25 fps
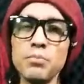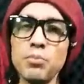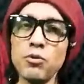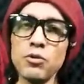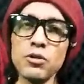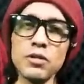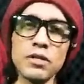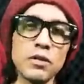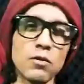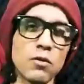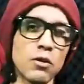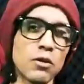
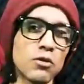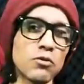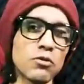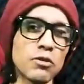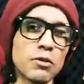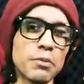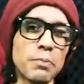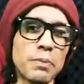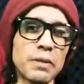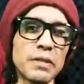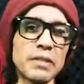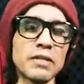porque cuando
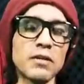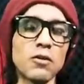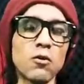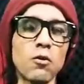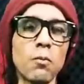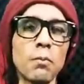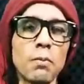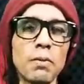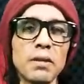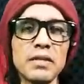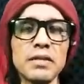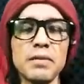dependen
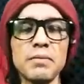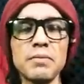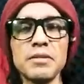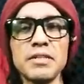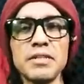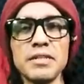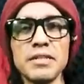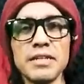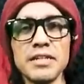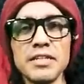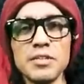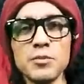
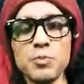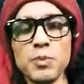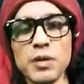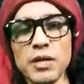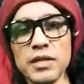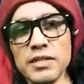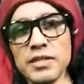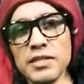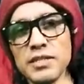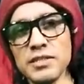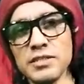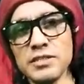completamente de las
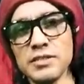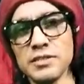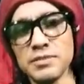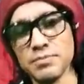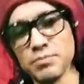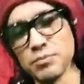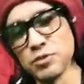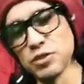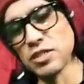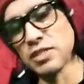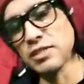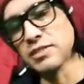piernas,
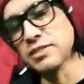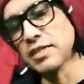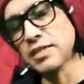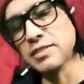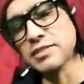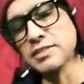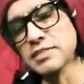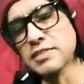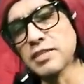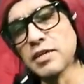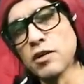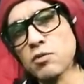pues
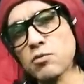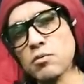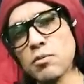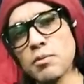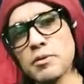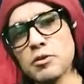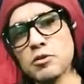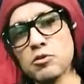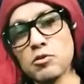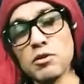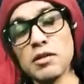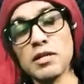estas llega un
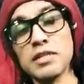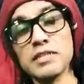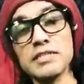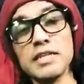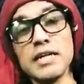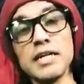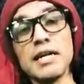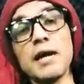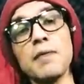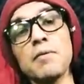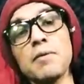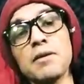momento en que
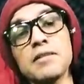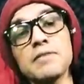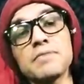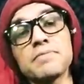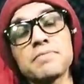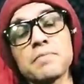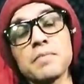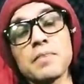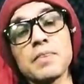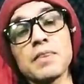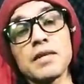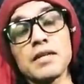se
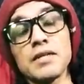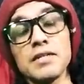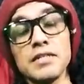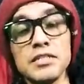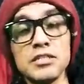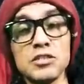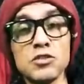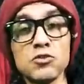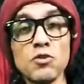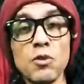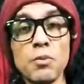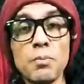acaban
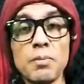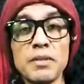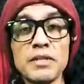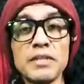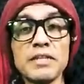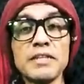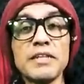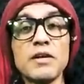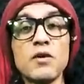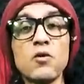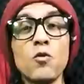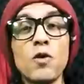y si no
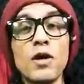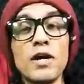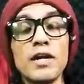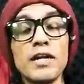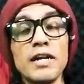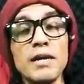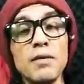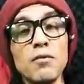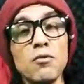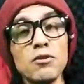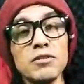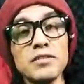aprenden a jugar
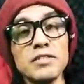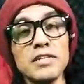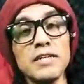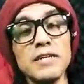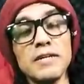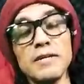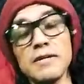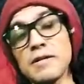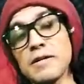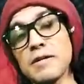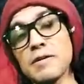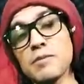en la
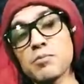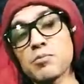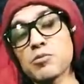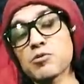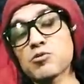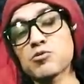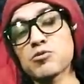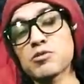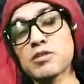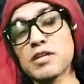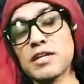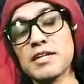bolsa,
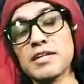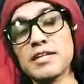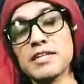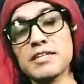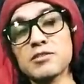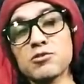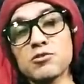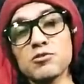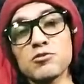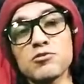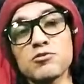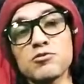pues sus
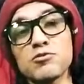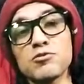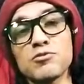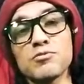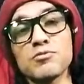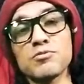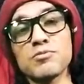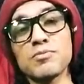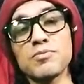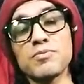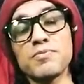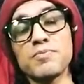carreras son,
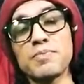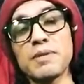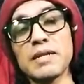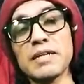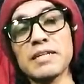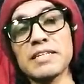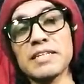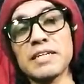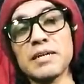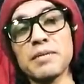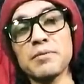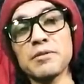son
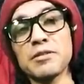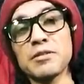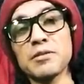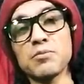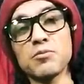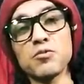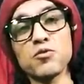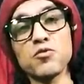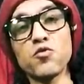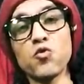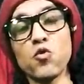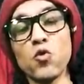prácticamente
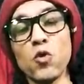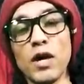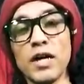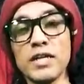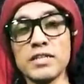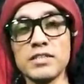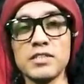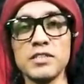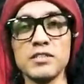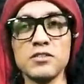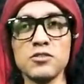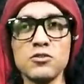muy
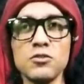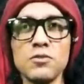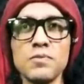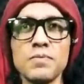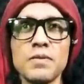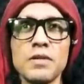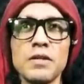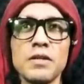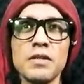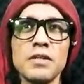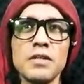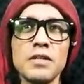fugaces,
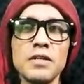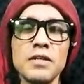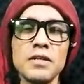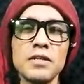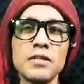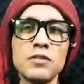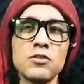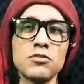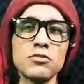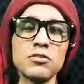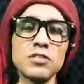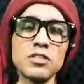¿no?
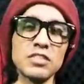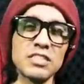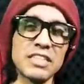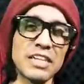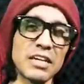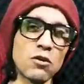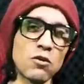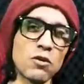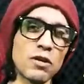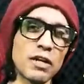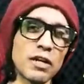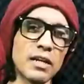Entonces
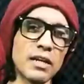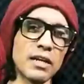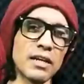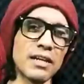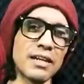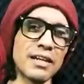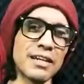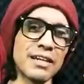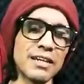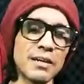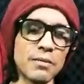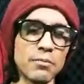creo que
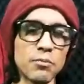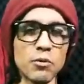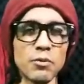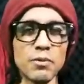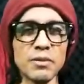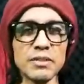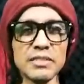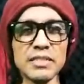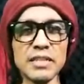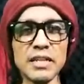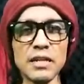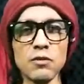el, ejemplo
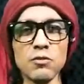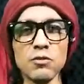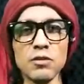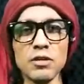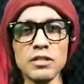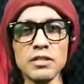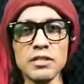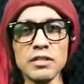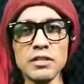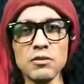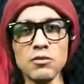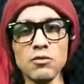más claro
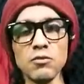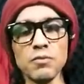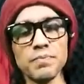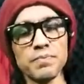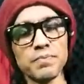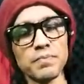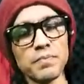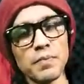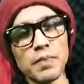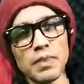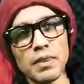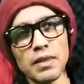que
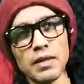tengo,